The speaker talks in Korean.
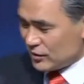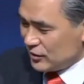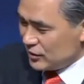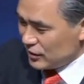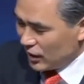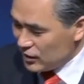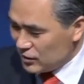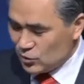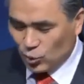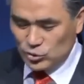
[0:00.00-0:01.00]
이
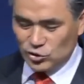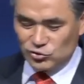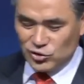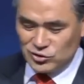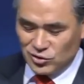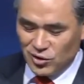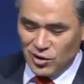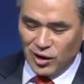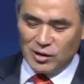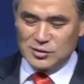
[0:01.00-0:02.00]
하인을 고쳐주셨어.
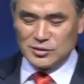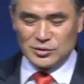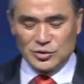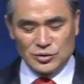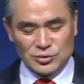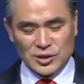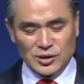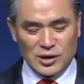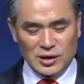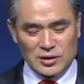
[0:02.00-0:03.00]
아, 그 뒤로
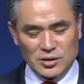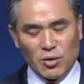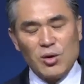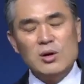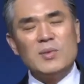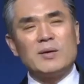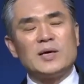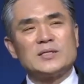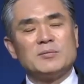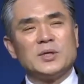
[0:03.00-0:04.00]
생각할 게 얼마나
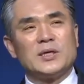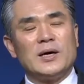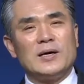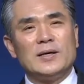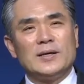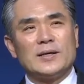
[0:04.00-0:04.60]
많습니까?